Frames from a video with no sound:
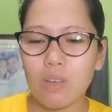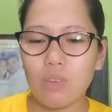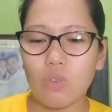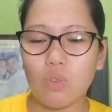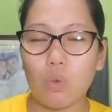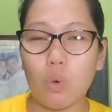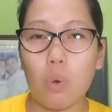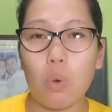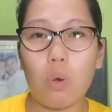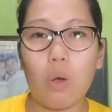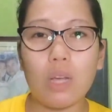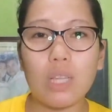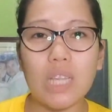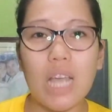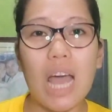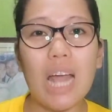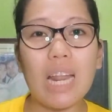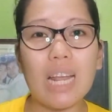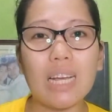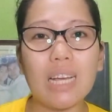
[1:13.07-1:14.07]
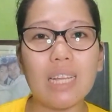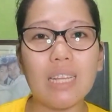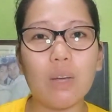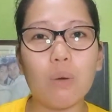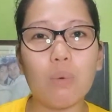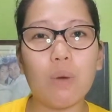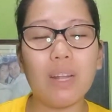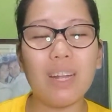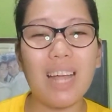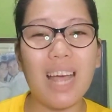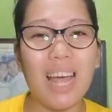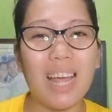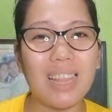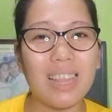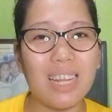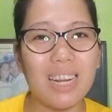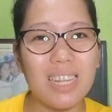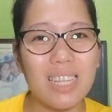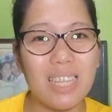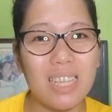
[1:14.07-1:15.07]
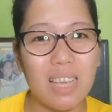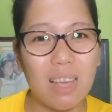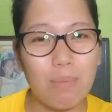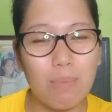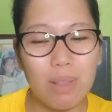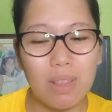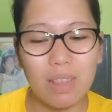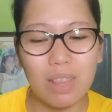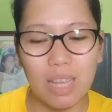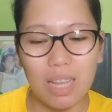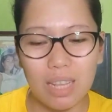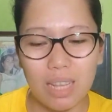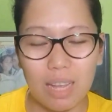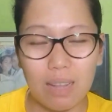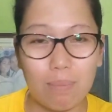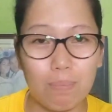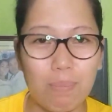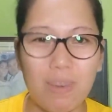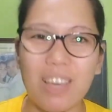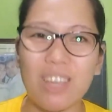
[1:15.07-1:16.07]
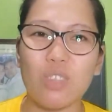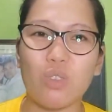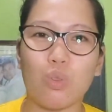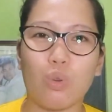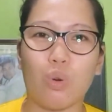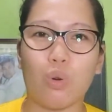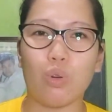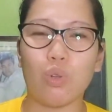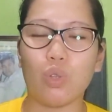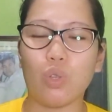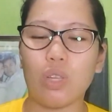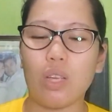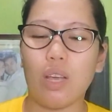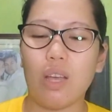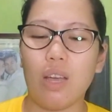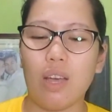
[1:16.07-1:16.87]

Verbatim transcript: So, sa halaga na 179 pesos,